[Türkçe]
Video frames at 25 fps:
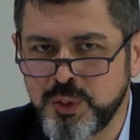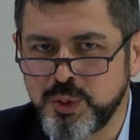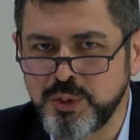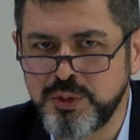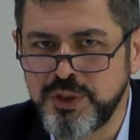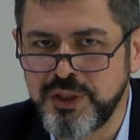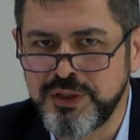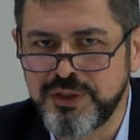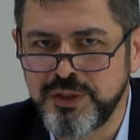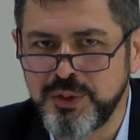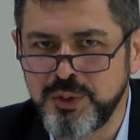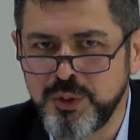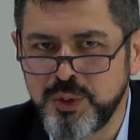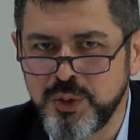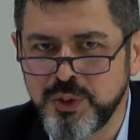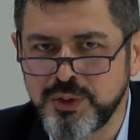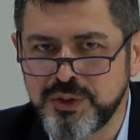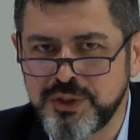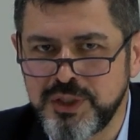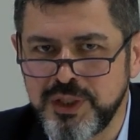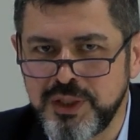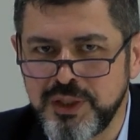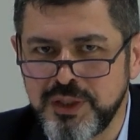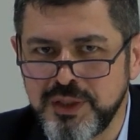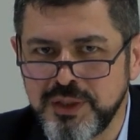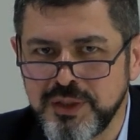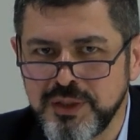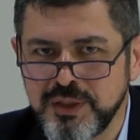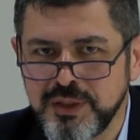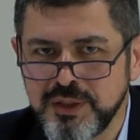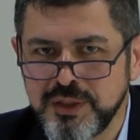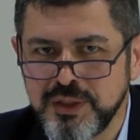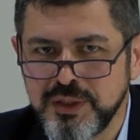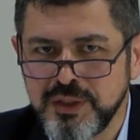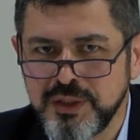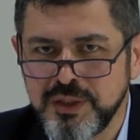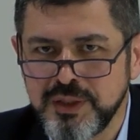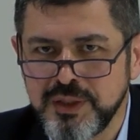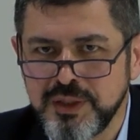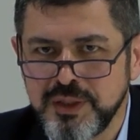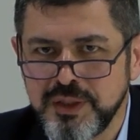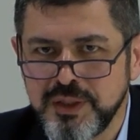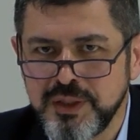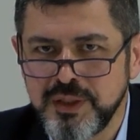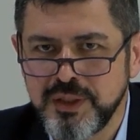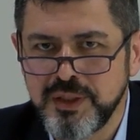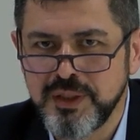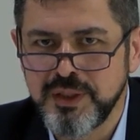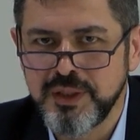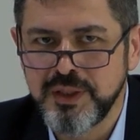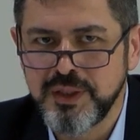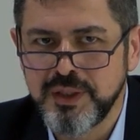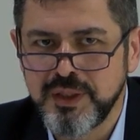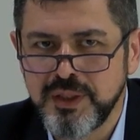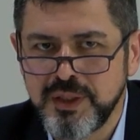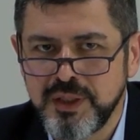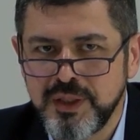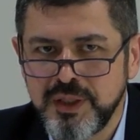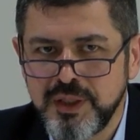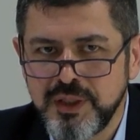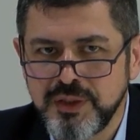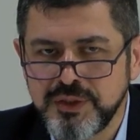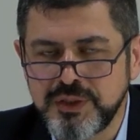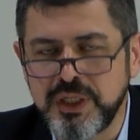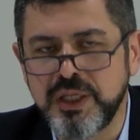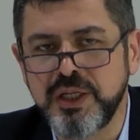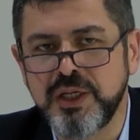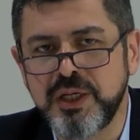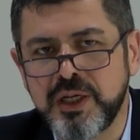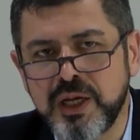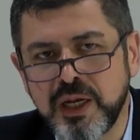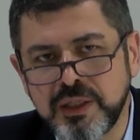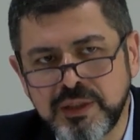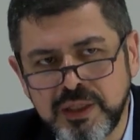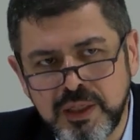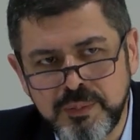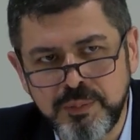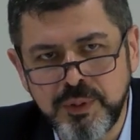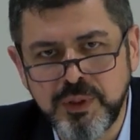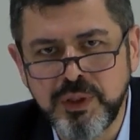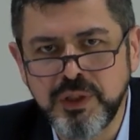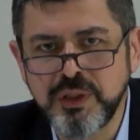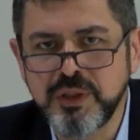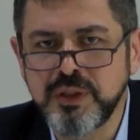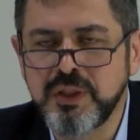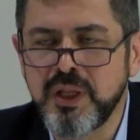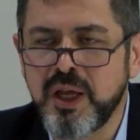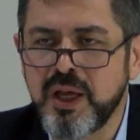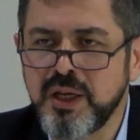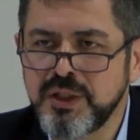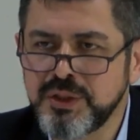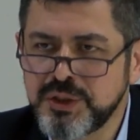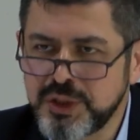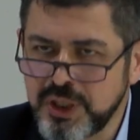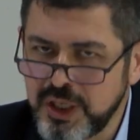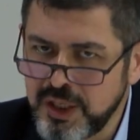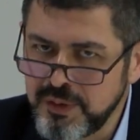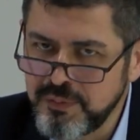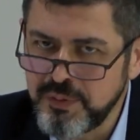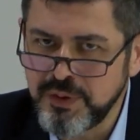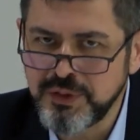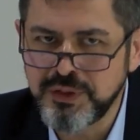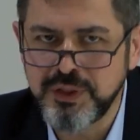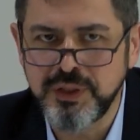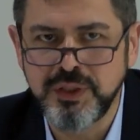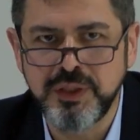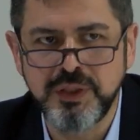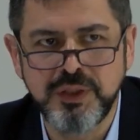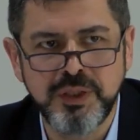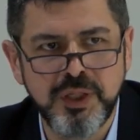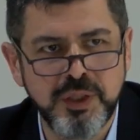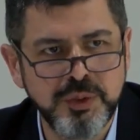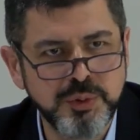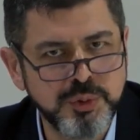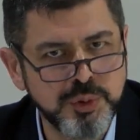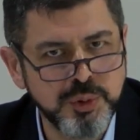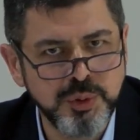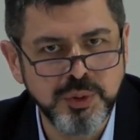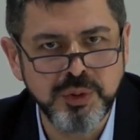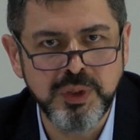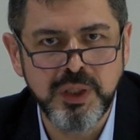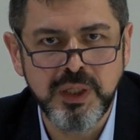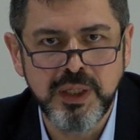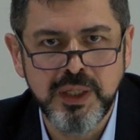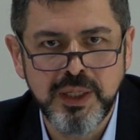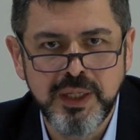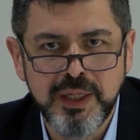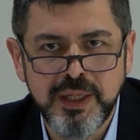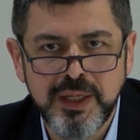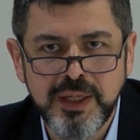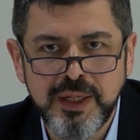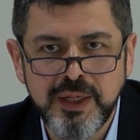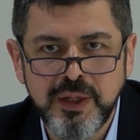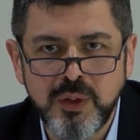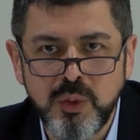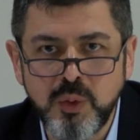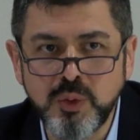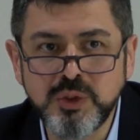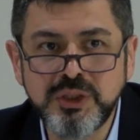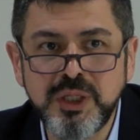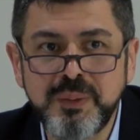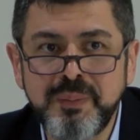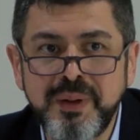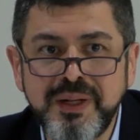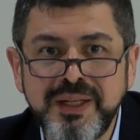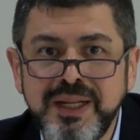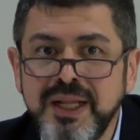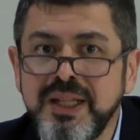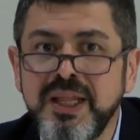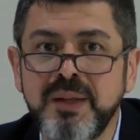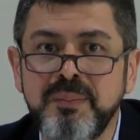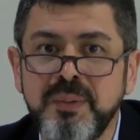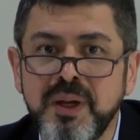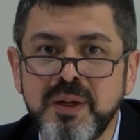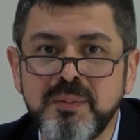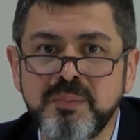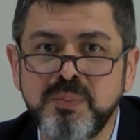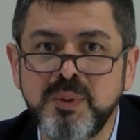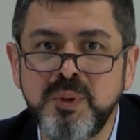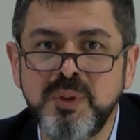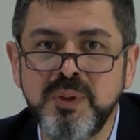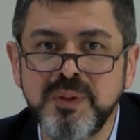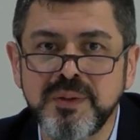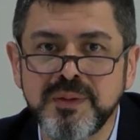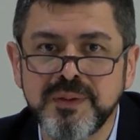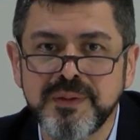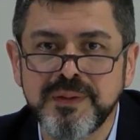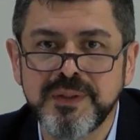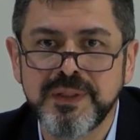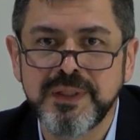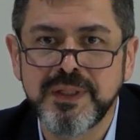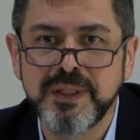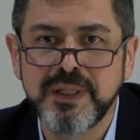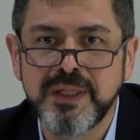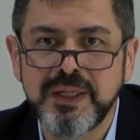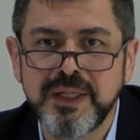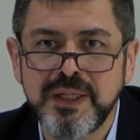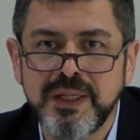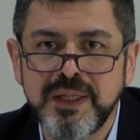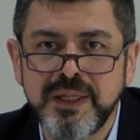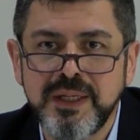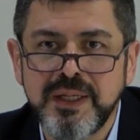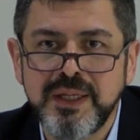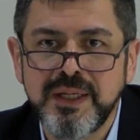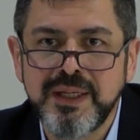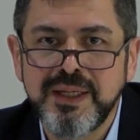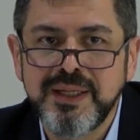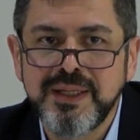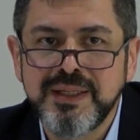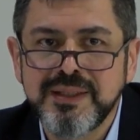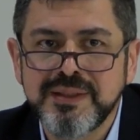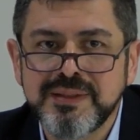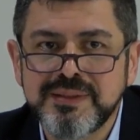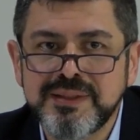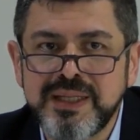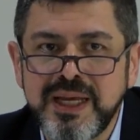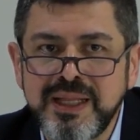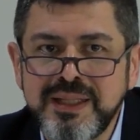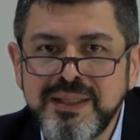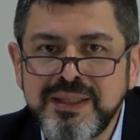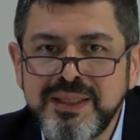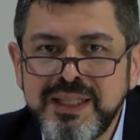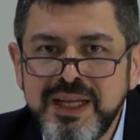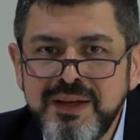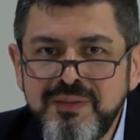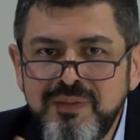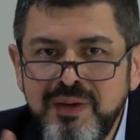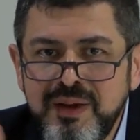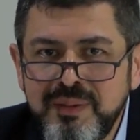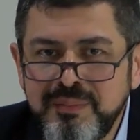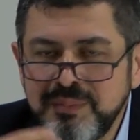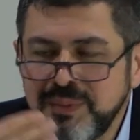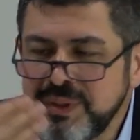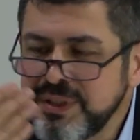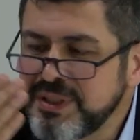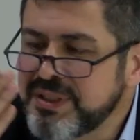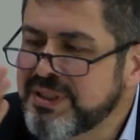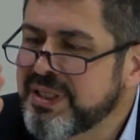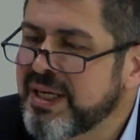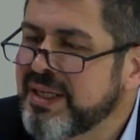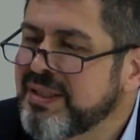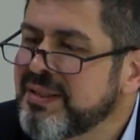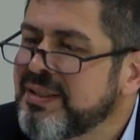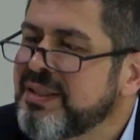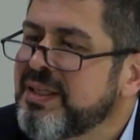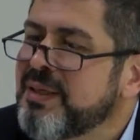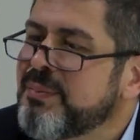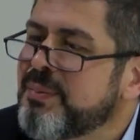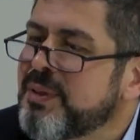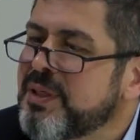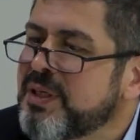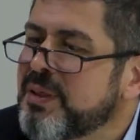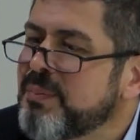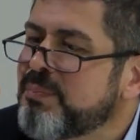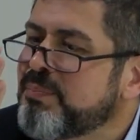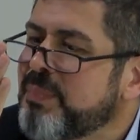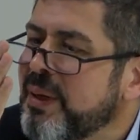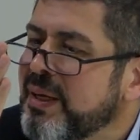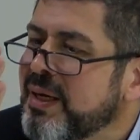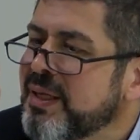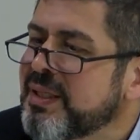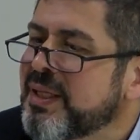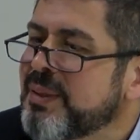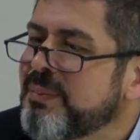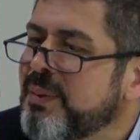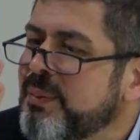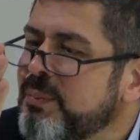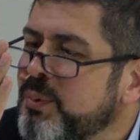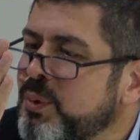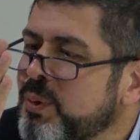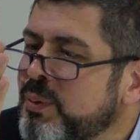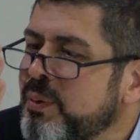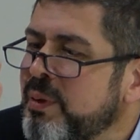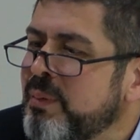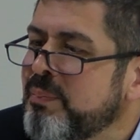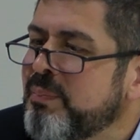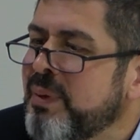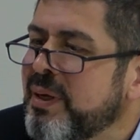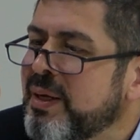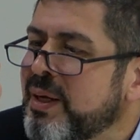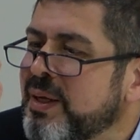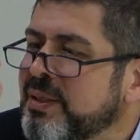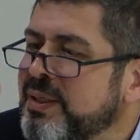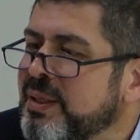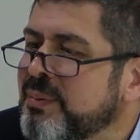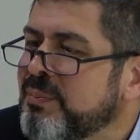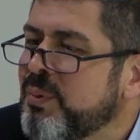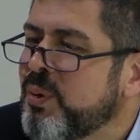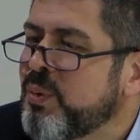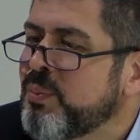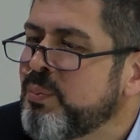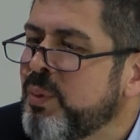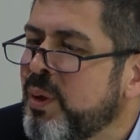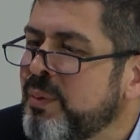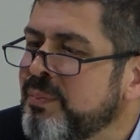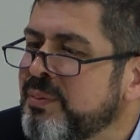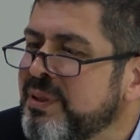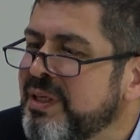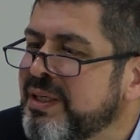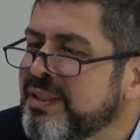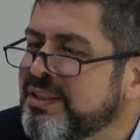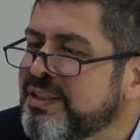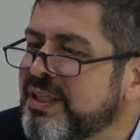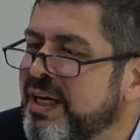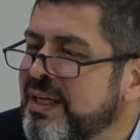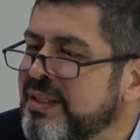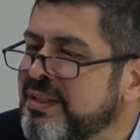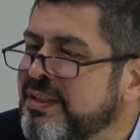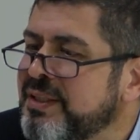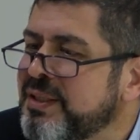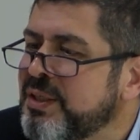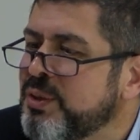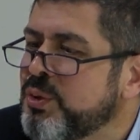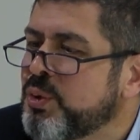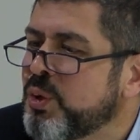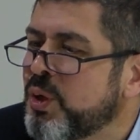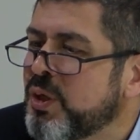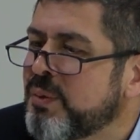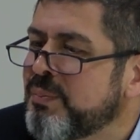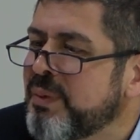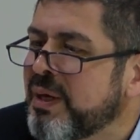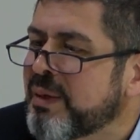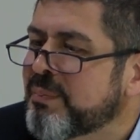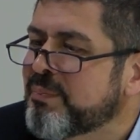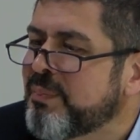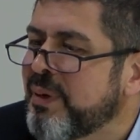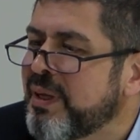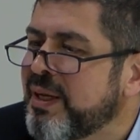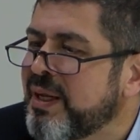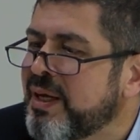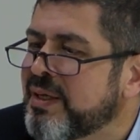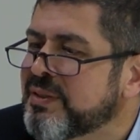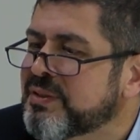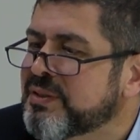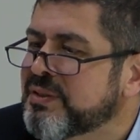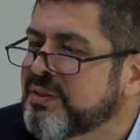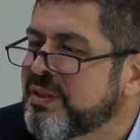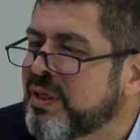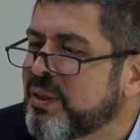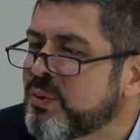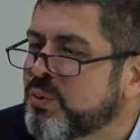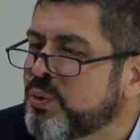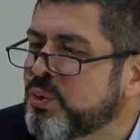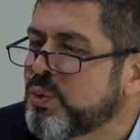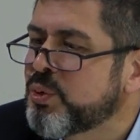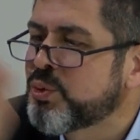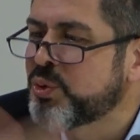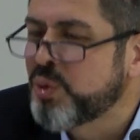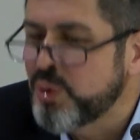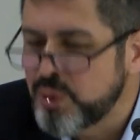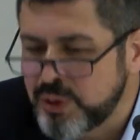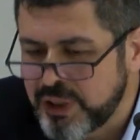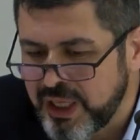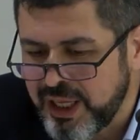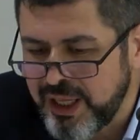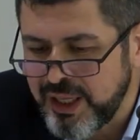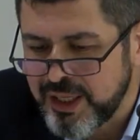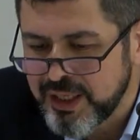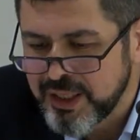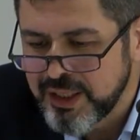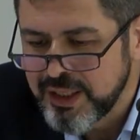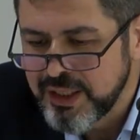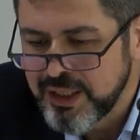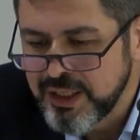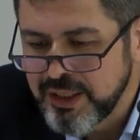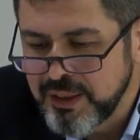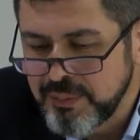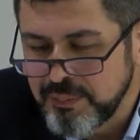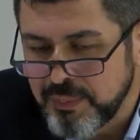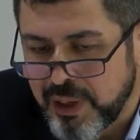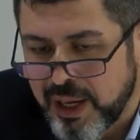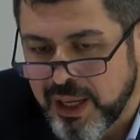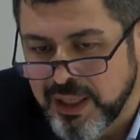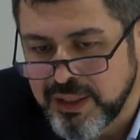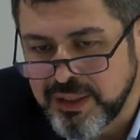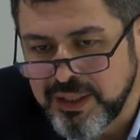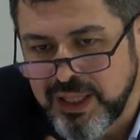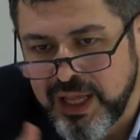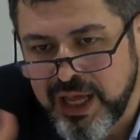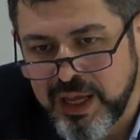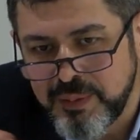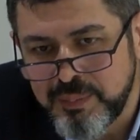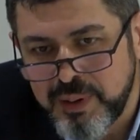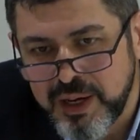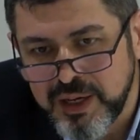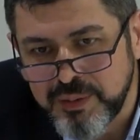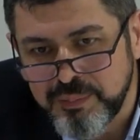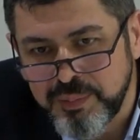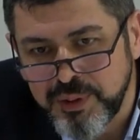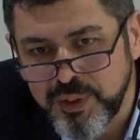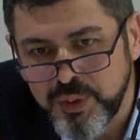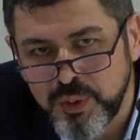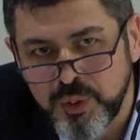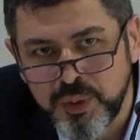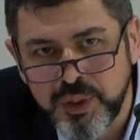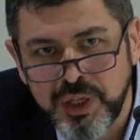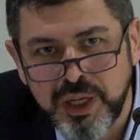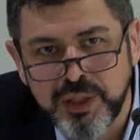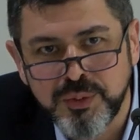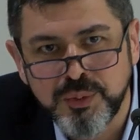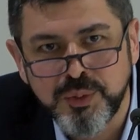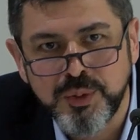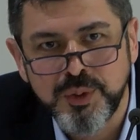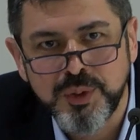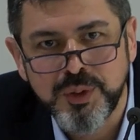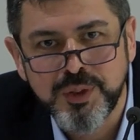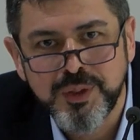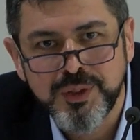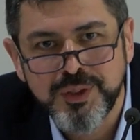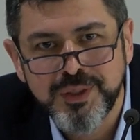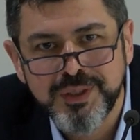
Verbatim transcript: kudretini gösterir. Senin gadabının da, şehvetinin de, şuyun O zaman ne demek bu? Sen devamlı kendine bakıp ben adamım olmam, ben adam olmam diye kendini görmek belasından kurtul da Allah'a bakmayı öğren diyor.